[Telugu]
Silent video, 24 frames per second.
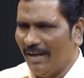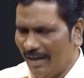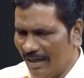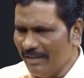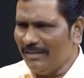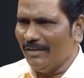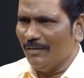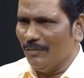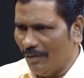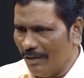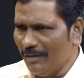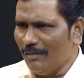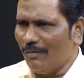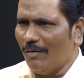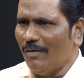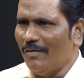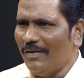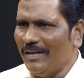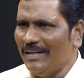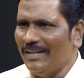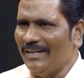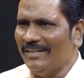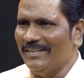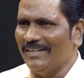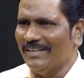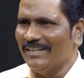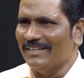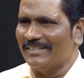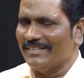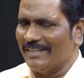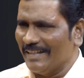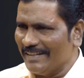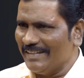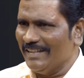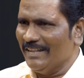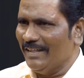అంటే నువ్వు అండి
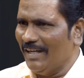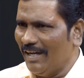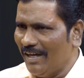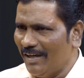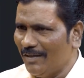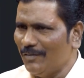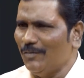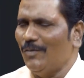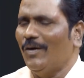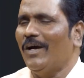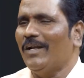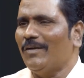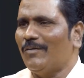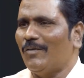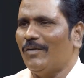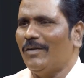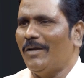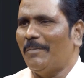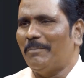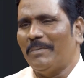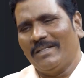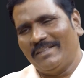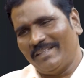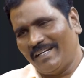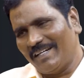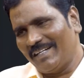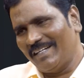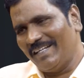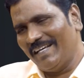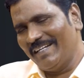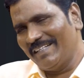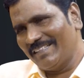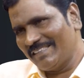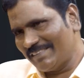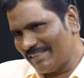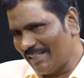తగ్గినాను అనుకున్నప్పుడే
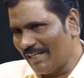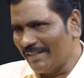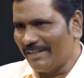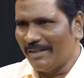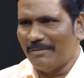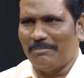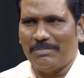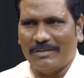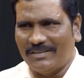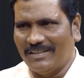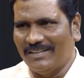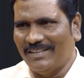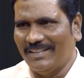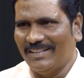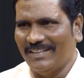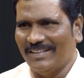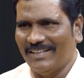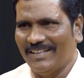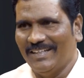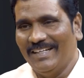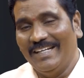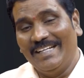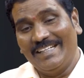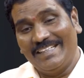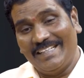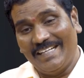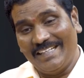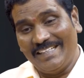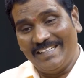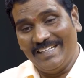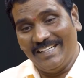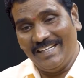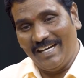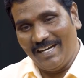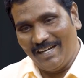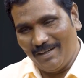తగ్గడానికి స్టార్ట్ అండి
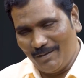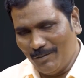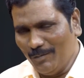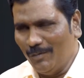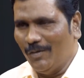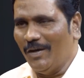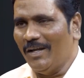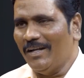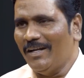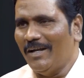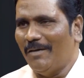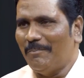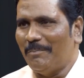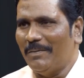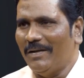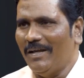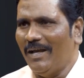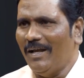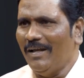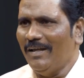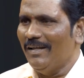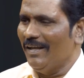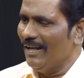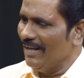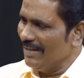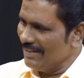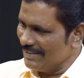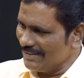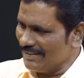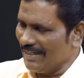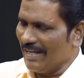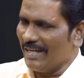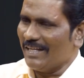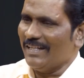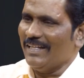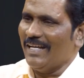తగ్గినాను అన్నప్పుడే
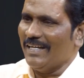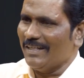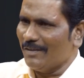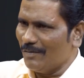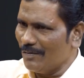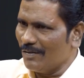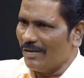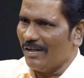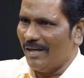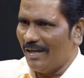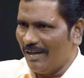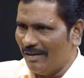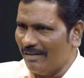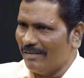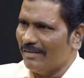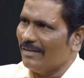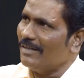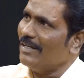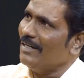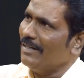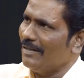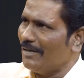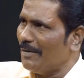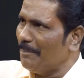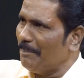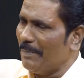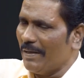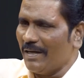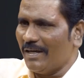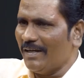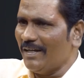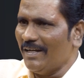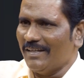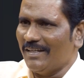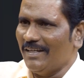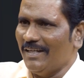తగ్గడానికి ఇంకా ఇంకా ఇంకా
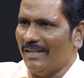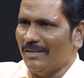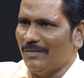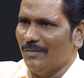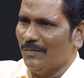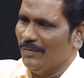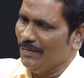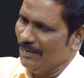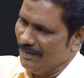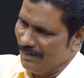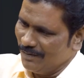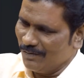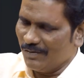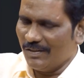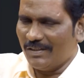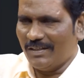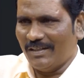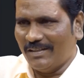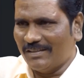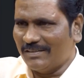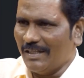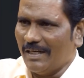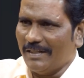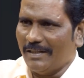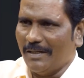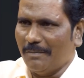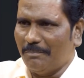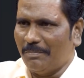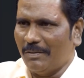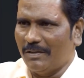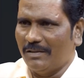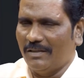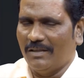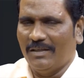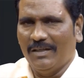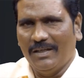పెరగడానికి లేదు స్టార్ట్
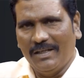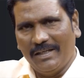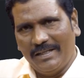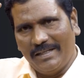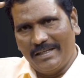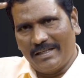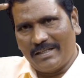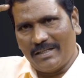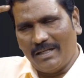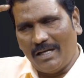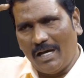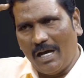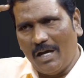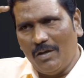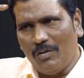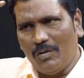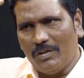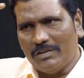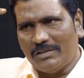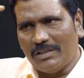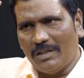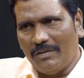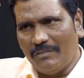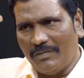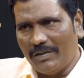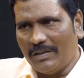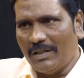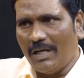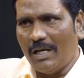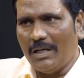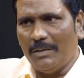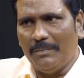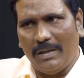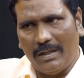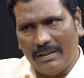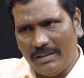అయిపోయింది ఇక్కడ ఆలోచన
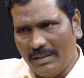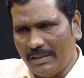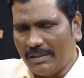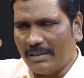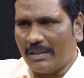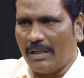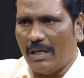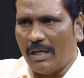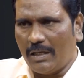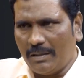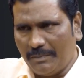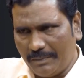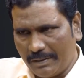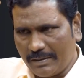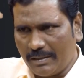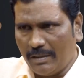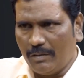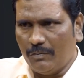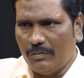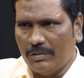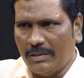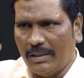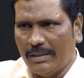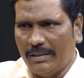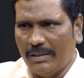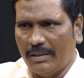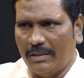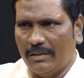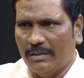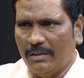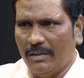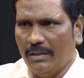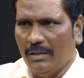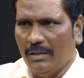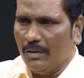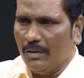విధానమే అన్నిటికి కారణం ఇక్కడే ఉంది అన్ని
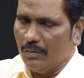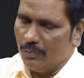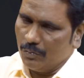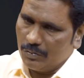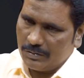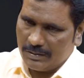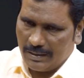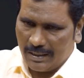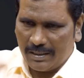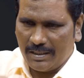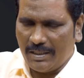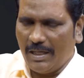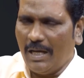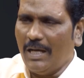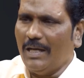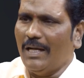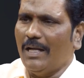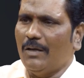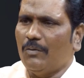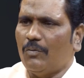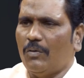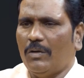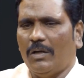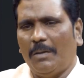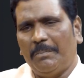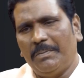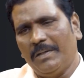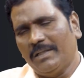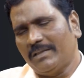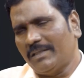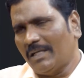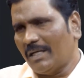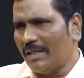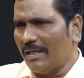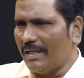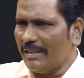నువ్వు తగ్గాలి అనుకున్నప్పుడే
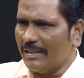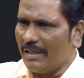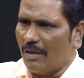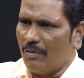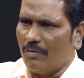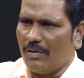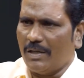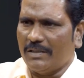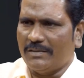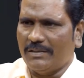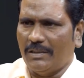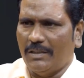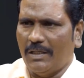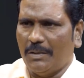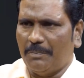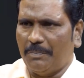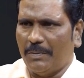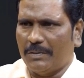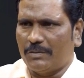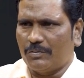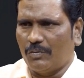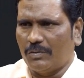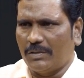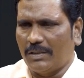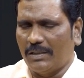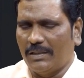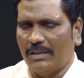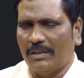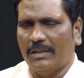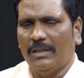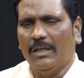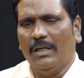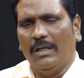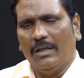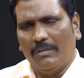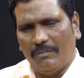తగ్గడానికి అవకాశాలు ఏర్పరచుకుంటుంది
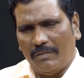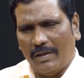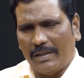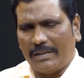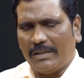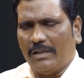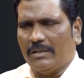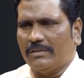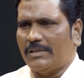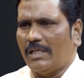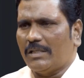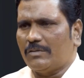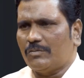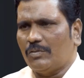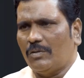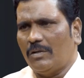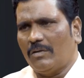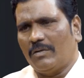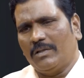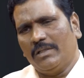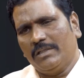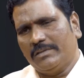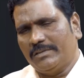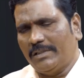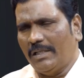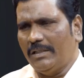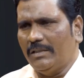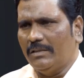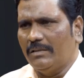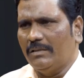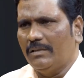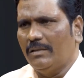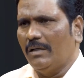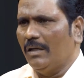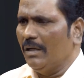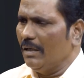వాకింగ్ చేస్తున్నావు కదా చెయ్యి
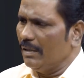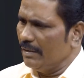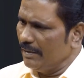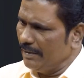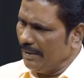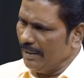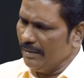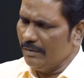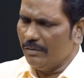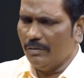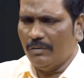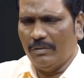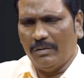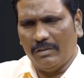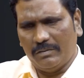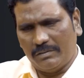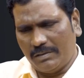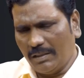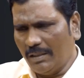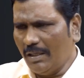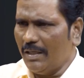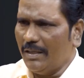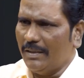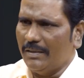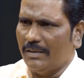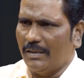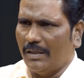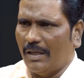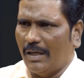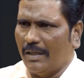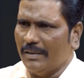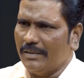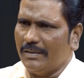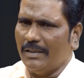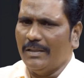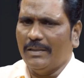డైట్ నువ్వు తినాలండి
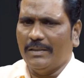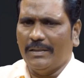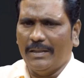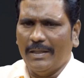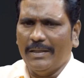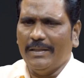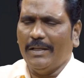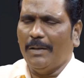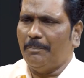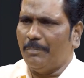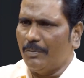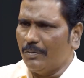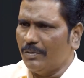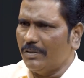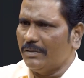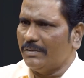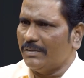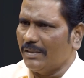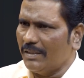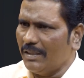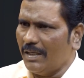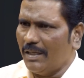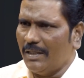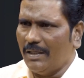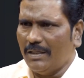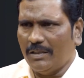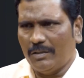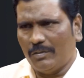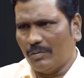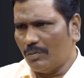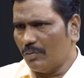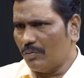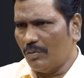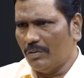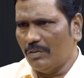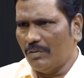అంటే ఏ ఏ ఫుడ్
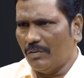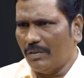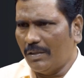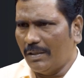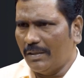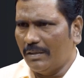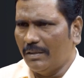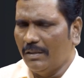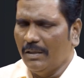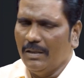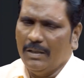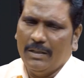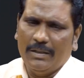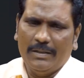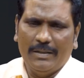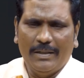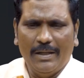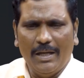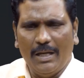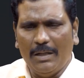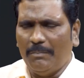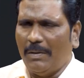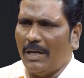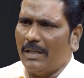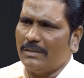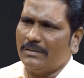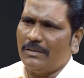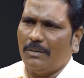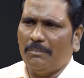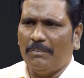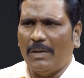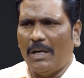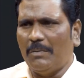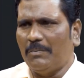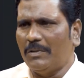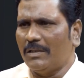తినాలనేది కొన్ని ఉన్నాయి నేను మాత్రం
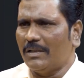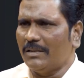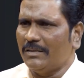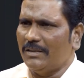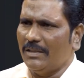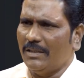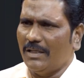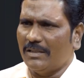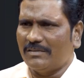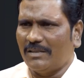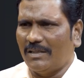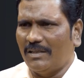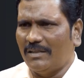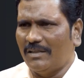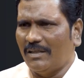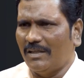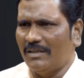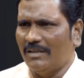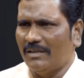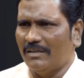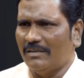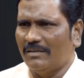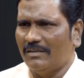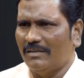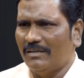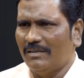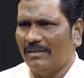మామూలుగా తినేస్తానండి అన్ని